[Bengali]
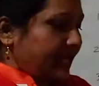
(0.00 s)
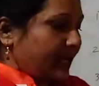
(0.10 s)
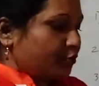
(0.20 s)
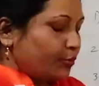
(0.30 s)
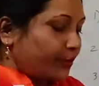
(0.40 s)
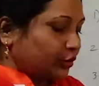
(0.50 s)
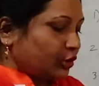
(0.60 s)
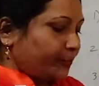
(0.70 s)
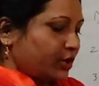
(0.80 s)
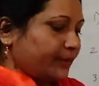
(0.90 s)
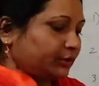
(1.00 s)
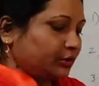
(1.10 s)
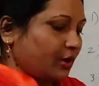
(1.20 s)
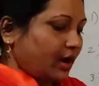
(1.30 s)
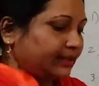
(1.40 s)
যে রূপগত
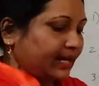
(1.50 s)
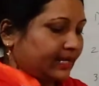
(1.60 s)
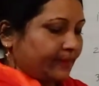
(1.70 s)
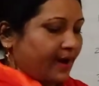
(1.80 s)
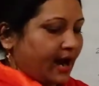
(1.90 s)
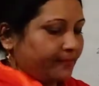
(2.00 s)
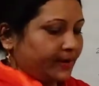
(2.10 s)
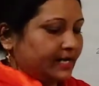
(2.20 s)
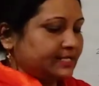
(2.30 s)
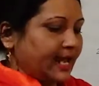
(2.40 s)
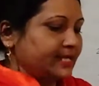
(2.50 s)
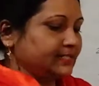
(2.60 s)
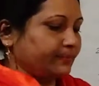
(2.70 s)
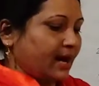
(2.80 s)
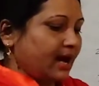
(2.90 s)
পরিবর্তন হয় তাকে ভার্বের
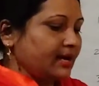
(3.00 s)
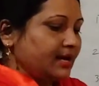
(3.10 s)
টেন্স বা